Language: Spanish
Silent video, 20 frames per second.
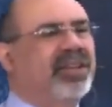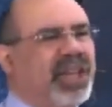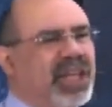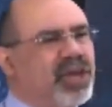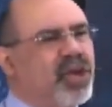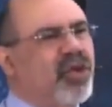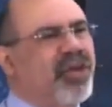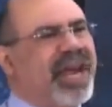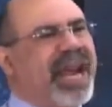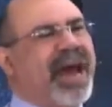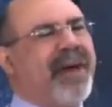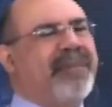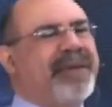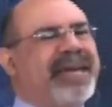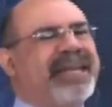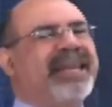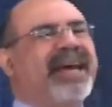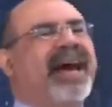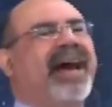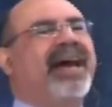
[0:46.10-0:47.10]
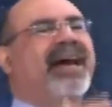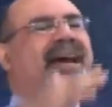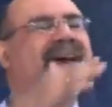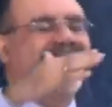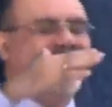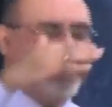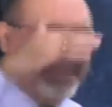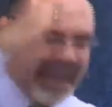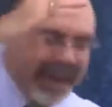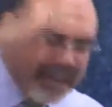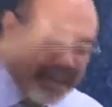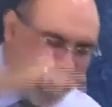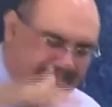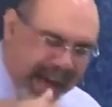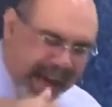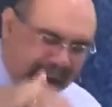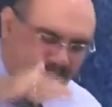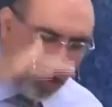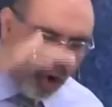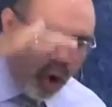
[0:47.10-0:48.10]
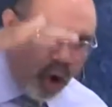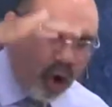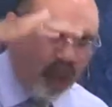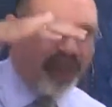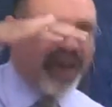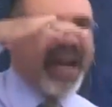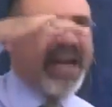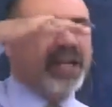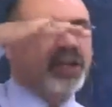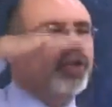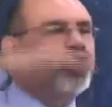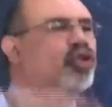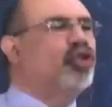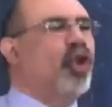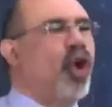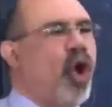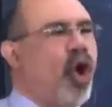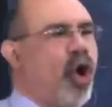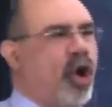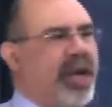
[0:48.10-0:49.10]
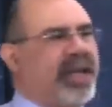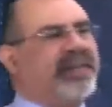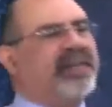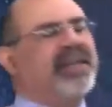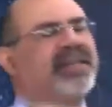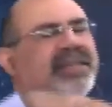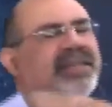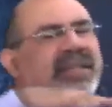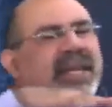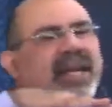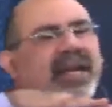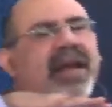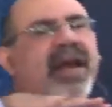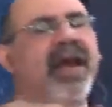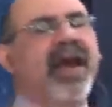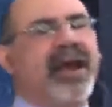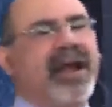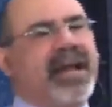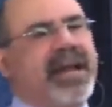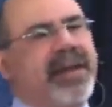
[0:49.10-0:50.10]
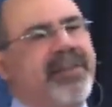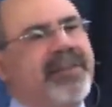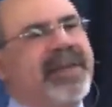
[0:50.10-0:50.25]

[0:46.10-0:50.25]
el sentido de la vida debajo del sol, es decir,